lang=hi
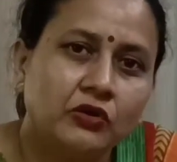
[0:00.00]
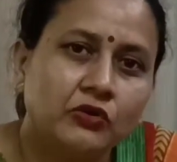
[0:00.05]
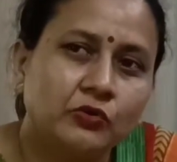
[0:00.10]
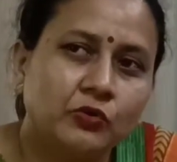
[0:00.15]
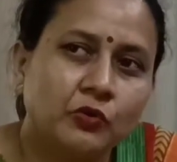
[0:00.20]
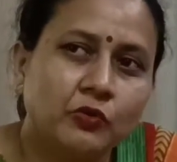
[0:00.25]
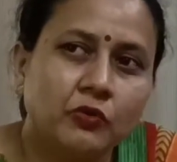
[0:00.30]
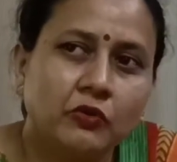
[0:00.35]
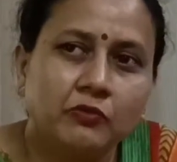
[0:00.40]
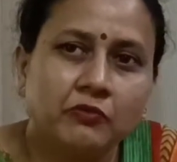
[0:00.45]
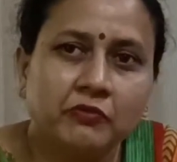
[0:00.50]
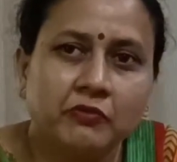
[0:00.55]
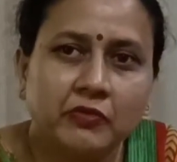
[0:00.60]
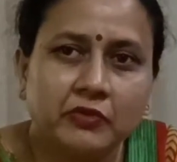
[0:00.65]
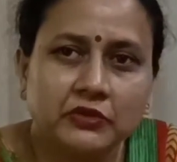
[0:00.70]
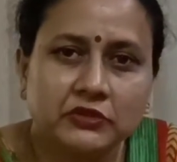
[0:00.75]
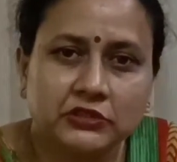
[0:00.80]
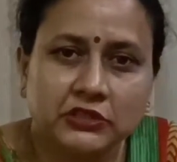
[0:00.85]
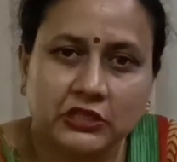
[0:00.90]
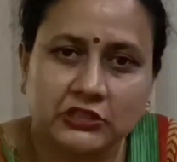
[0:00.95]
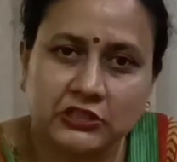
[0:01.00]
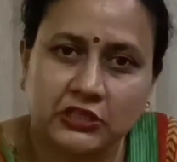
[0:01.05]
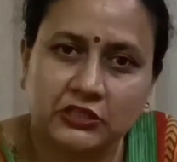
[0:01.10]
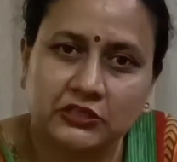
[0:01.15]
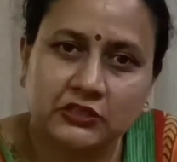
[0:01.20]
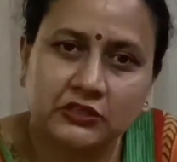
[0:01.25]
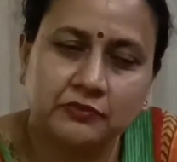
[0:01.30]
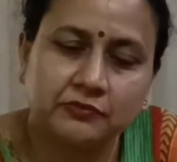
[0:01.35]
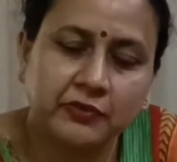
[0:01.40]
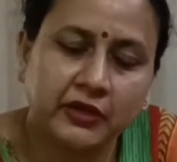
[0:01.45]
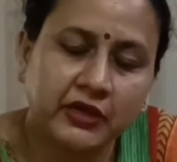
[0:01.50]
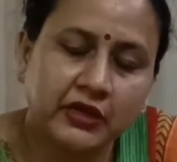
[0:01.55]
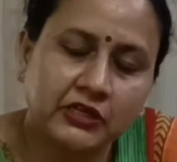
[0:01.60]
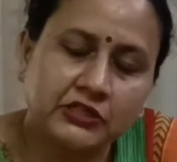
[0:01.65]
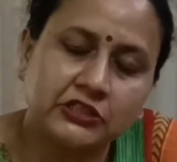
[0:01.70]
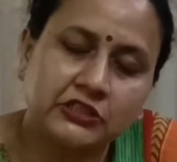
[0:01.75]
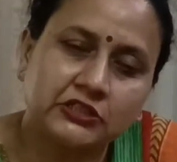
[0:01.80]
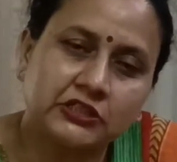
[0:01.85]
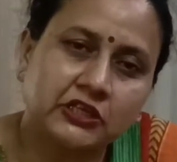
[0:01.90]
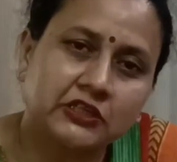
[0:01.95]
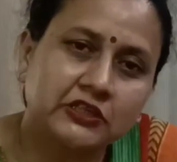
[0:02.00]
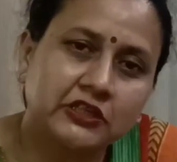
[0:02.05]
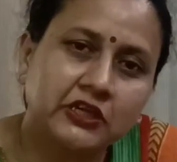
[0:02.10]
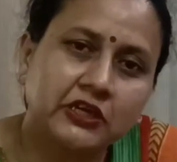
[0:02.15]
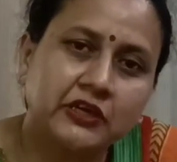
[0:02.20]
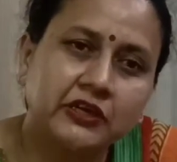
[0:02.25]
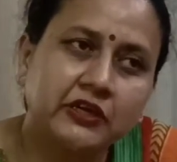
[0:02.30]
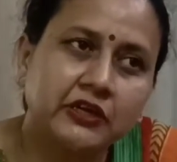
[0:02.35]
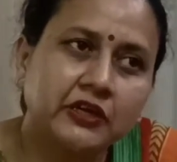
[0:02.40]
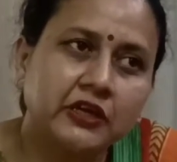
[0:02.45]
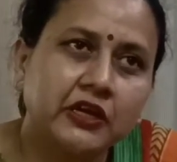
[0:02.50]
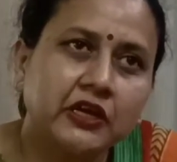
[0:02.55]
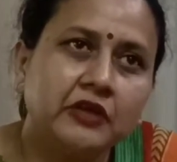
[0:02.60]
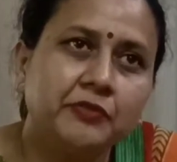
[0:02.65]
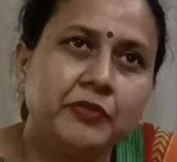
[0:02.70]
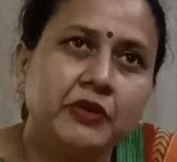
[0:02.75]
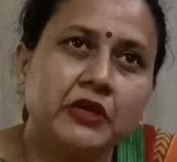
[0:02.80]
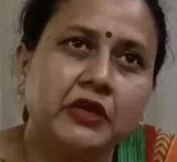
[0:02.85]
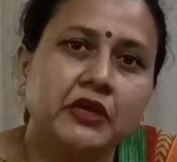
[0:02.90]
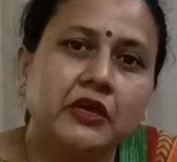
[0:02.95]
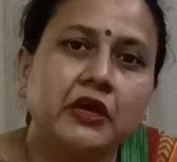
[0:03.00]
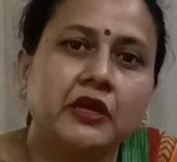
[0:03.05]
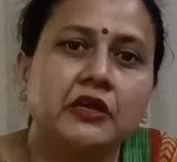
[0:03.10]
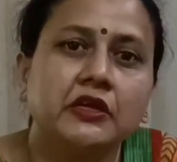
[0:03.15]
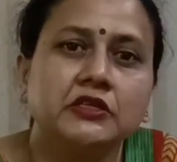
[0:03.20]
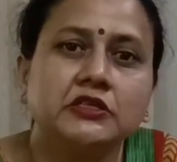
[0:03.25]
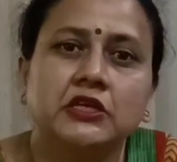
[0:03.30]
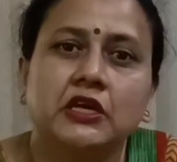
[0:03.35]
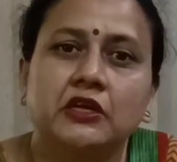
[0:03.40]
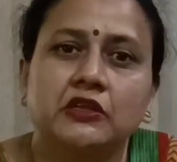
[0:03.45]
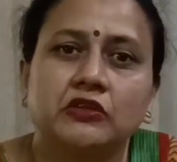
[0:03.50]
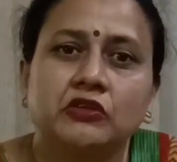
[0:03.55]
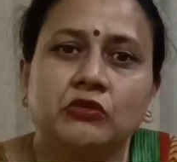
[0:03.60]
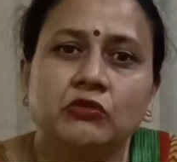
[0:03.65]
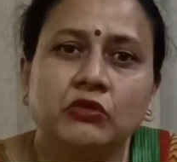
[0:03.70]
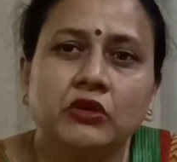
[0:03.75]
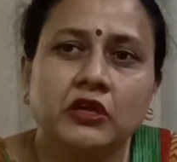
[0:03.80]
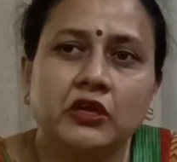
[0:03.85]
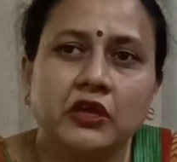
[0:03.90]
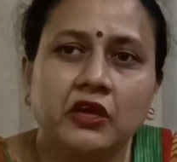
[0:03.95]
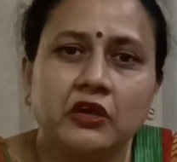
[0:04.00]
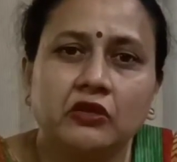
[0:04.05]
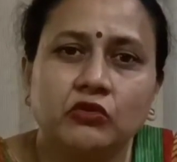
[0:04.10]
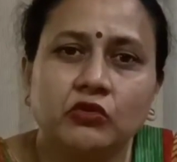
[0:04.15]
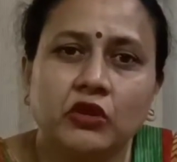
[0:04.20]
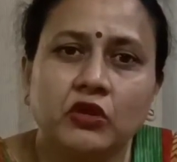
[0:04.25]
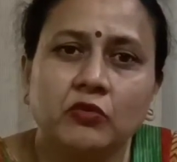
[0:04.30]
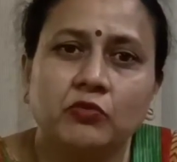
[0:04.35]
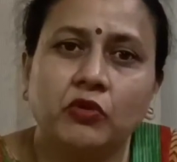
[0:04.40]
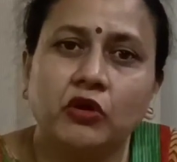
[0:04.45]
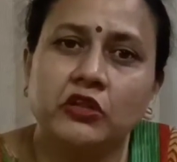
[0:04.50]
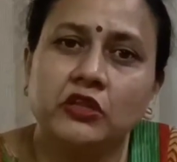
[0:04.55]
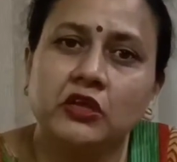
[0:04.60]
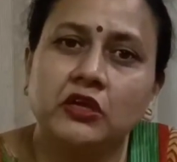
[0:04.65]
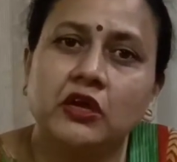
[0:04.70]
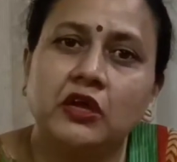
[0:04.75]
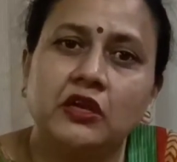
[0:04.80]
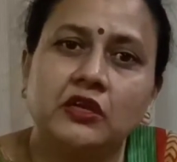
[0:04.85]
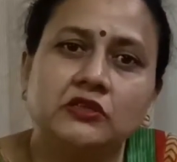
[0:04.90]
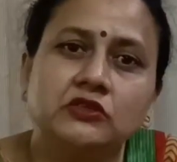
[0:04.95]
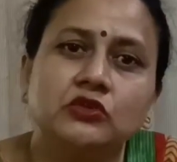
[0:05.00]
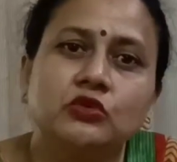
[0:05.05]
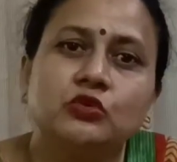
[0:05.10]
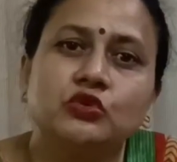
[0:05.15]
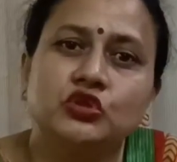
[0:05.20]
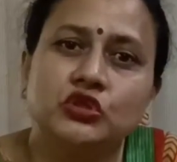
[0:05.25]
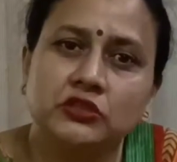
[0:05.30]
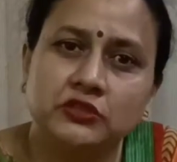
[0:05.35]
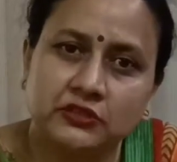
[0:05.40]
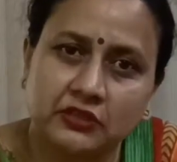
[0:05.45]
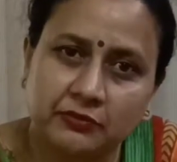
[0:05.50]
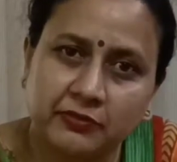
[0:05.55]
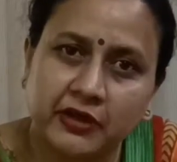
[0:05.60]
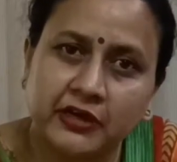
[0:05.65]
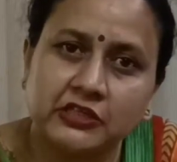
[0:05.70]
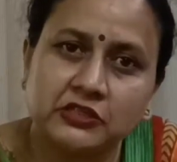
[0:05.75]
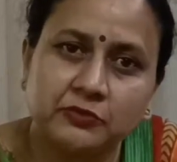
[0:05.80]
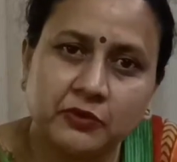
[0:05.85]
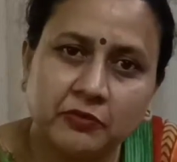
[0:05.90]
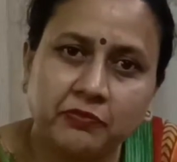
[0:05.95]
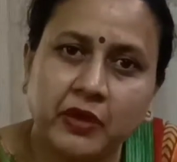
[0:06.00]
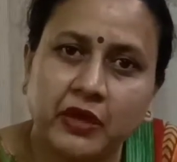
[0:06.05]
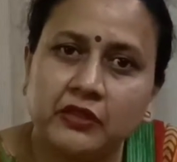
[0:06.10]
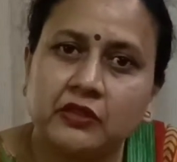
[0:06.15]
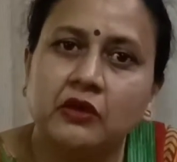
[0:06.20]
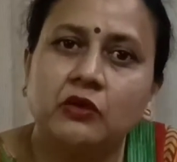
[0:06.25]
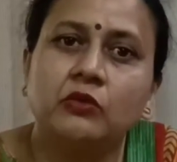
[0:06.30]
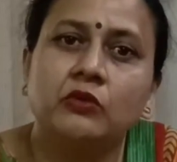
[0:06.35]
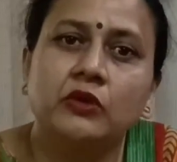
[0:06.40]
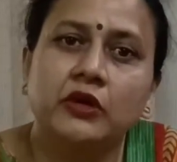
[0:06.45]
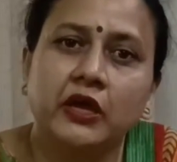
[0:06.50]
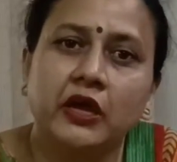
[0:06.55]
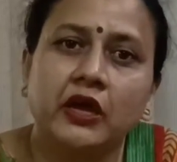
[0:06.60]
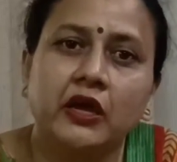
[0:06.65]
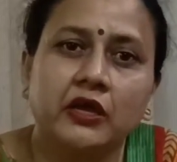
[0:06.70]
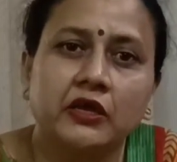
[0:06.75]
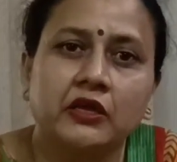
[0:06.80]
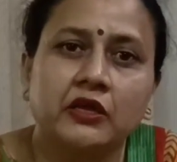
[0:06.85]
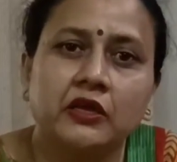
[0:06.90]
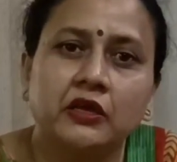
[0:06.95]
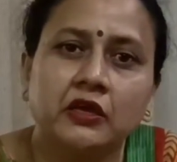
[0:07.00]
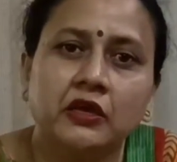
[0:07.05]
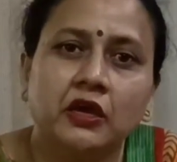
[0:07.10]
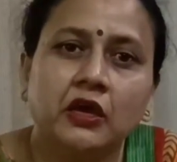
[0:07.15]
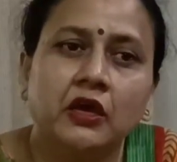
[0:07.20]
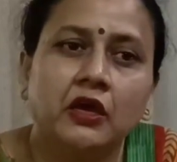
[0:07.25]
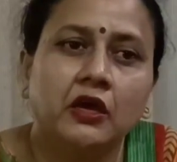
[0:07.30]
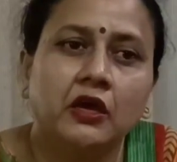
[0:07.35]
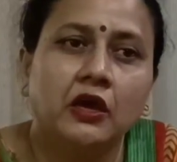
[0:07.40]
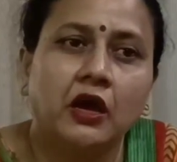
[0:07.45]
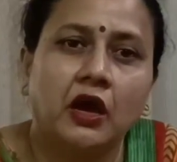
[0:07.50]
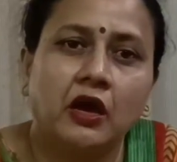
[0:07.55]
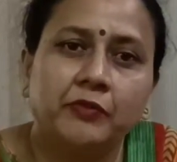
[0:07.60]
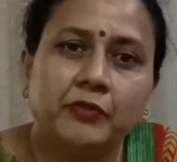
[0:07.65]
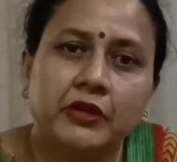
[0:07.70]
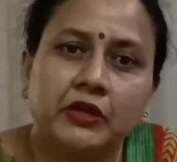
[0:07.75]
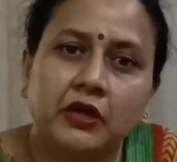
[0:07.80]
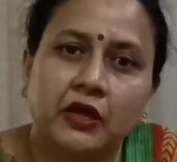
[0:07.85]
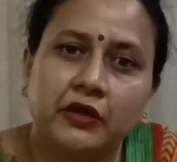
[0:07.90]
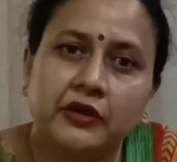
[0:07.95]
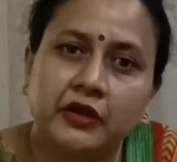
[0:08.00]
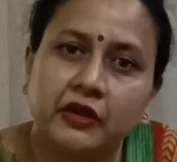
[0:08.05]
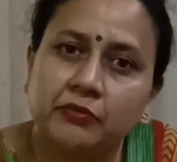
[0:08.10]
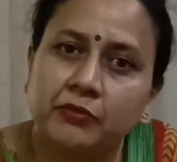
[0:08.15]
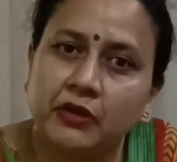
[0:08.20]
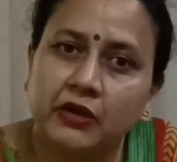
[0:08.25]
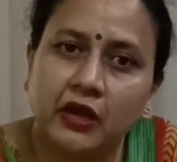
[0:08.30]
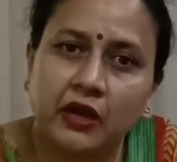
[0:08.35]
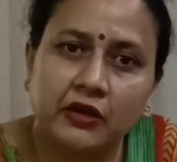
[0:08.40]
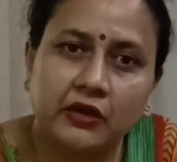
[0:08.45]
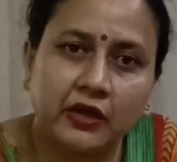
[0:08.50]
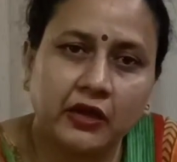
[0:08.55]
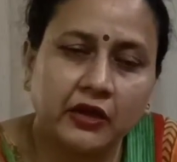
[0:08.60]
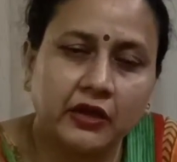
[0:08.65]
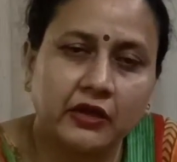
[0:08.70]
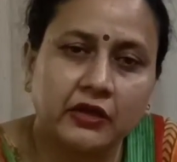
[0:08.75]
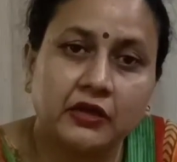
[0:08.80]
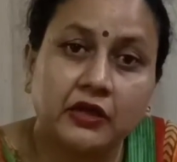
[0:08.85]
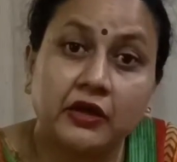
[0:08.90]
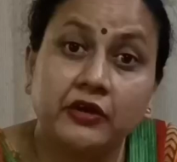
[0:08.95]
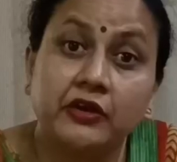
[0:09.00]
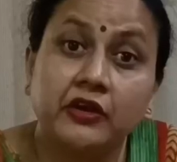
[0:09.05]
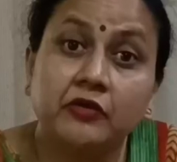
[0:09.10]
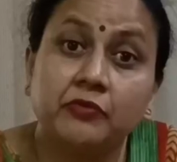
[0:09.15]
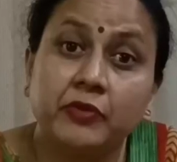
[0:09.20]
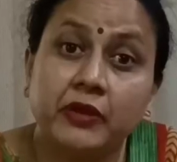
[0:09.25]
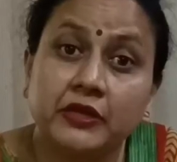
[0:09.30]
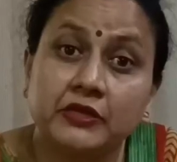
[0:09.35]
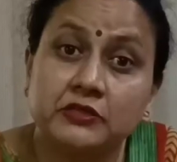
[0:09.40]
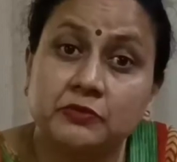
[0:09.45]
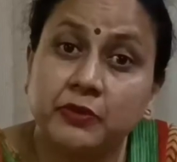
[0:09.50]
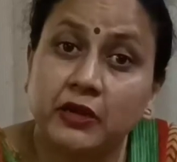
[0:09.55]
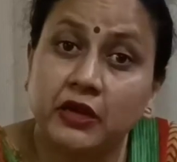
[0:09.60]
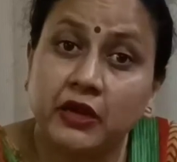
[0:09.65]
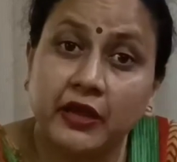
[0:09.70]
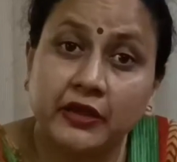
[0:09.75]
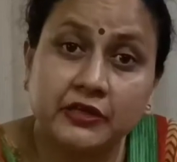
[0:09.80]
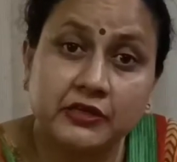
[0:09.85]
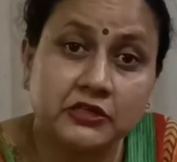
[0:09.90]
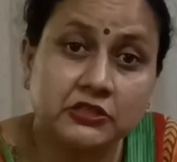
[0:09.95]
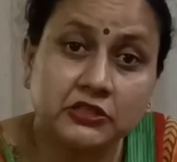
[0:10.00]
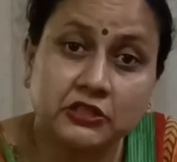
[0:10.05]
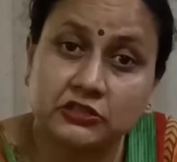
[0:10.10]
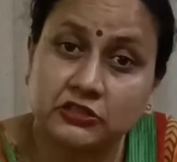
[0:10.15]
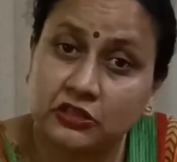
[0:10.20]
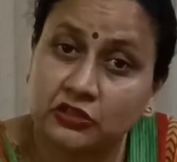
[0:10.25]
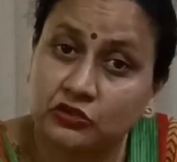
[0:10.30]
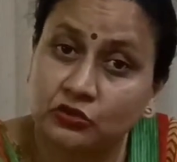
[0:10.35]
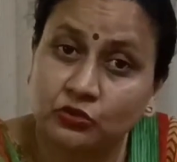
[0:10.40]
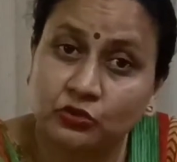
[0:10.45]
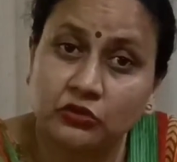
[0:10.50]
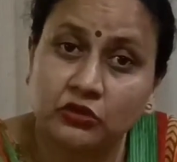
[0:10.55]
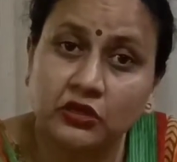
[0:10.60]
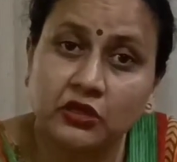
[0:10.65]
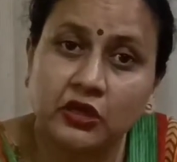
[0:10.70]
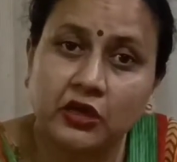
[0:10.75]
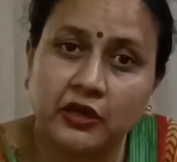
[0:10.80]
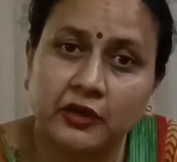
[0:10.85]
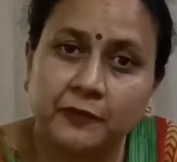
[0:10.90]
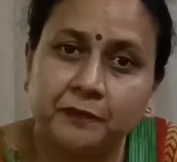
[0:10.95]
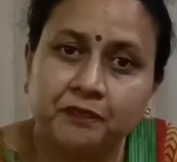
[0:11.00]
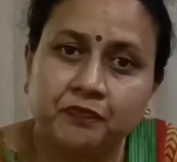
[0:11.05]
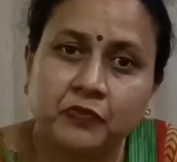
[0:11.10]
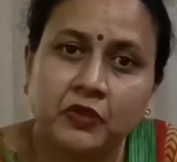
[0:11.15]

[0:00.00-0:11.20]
तो सशक्त महिला सशक्तिकरण के लिए मैं ये कहना चाहती हूँ कि एक तो एक बहुत ही गलत नोशन समाज में पैदा हो गया है कि हमें करियर बनाना है करियर बेस्ड महिलाएं ही सशक्त होती हैं